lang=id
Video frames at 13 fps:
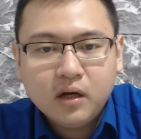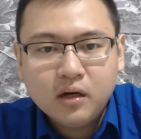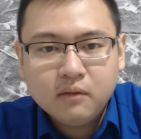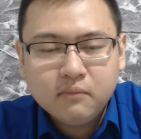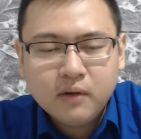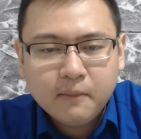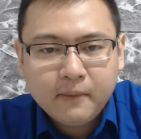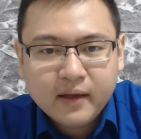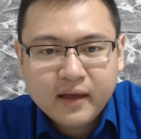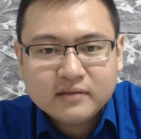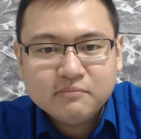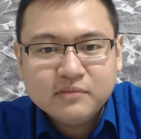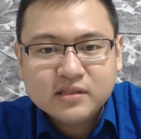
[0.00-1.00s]
Bapak
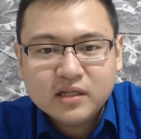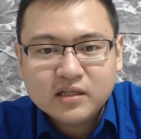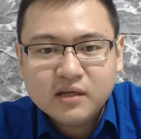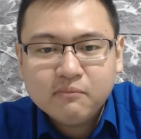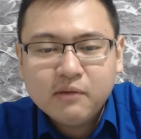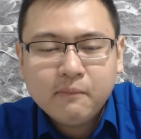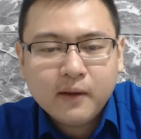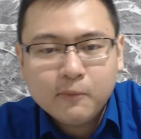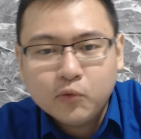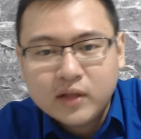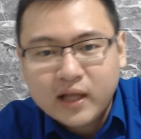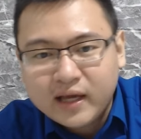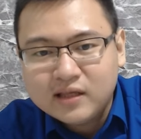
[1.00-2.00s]
yang misalnya Bapak
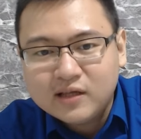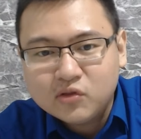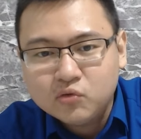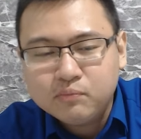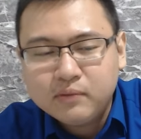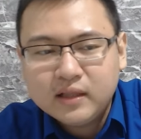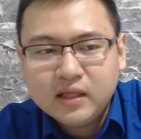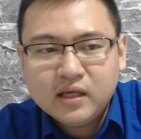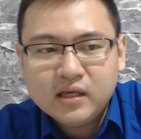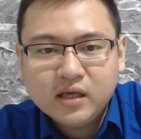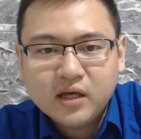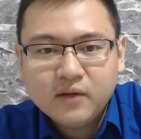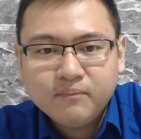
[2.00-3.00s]
Ibu lain itu
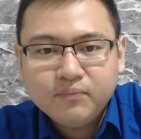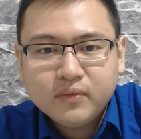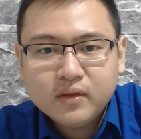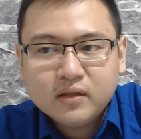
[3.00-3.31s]
pilihnya